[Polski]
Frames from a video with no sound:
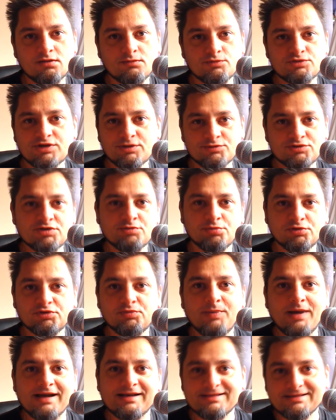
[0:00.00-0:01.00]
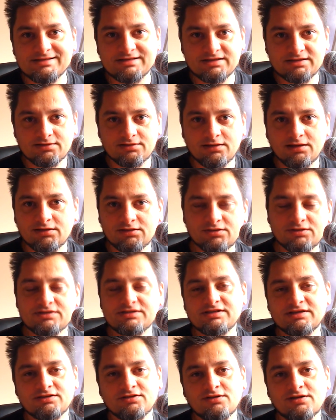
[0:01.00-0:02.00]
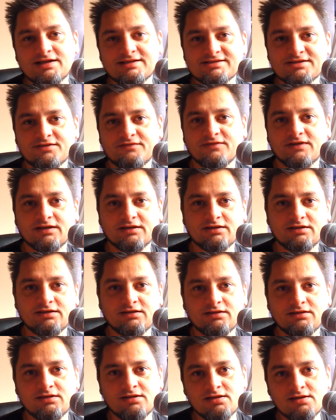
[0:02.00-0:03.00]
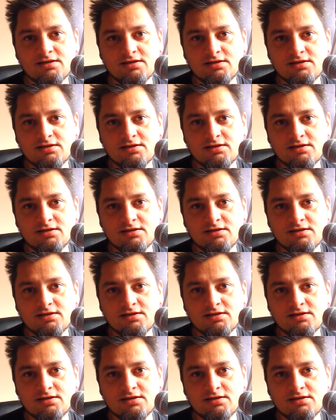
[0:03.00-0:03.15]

Musiałem się podpalić, no ale to jest jednorazowe i